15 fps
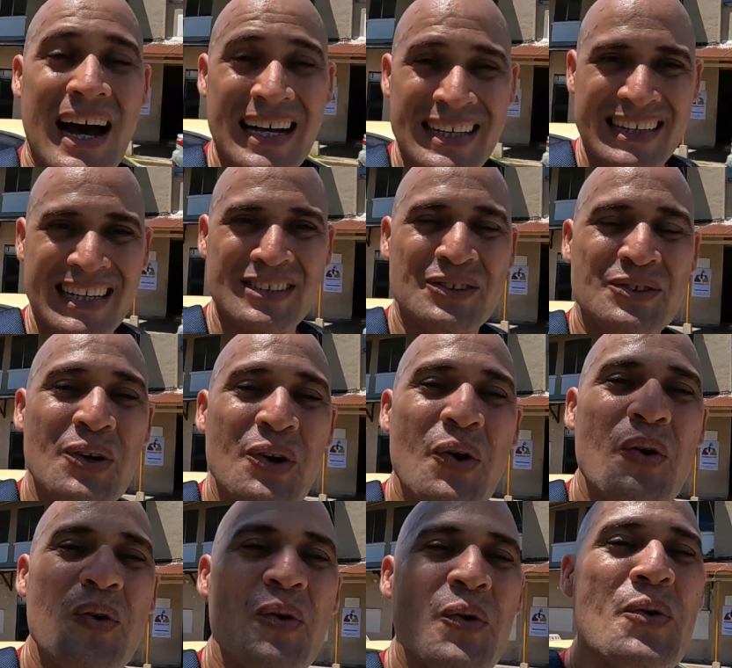A tan
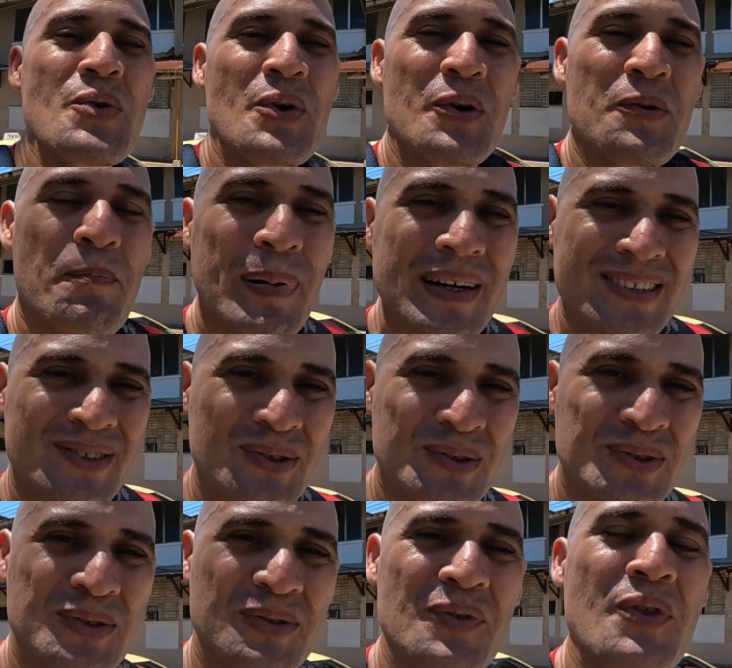solo unos
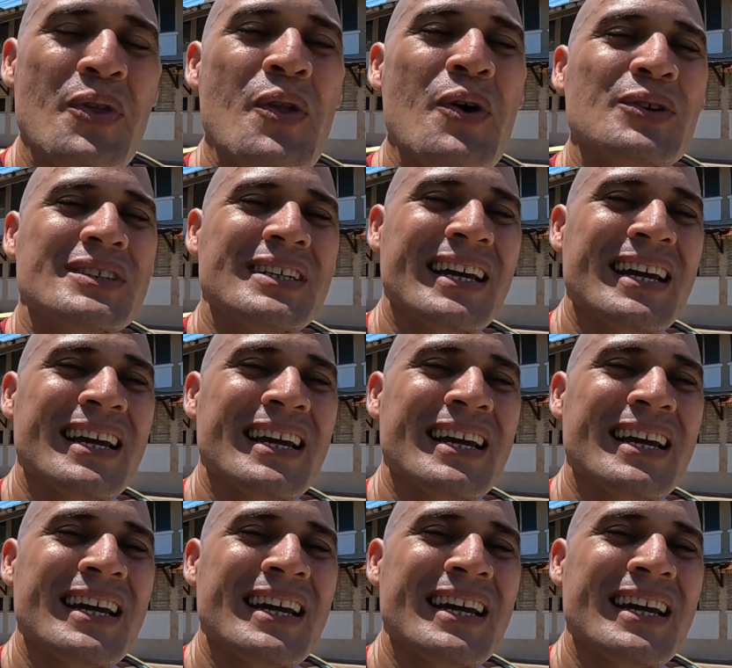pasos nos